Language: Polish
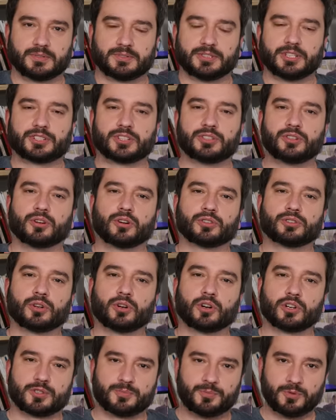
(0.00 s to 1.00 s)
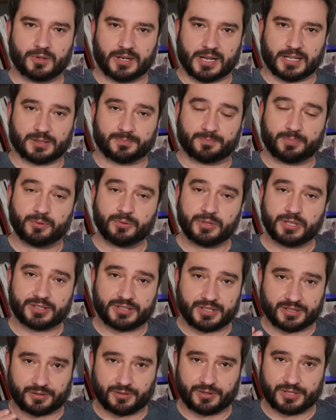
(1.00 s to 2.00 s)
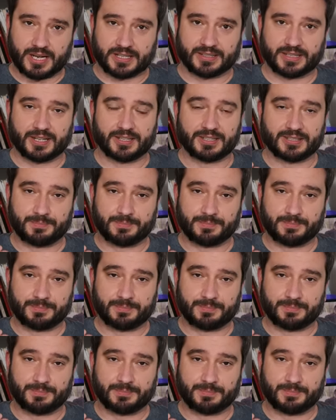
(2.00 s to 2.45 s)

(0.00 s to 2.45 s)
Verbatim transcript: Jeżeli od 8 lat plujesz na sąsiada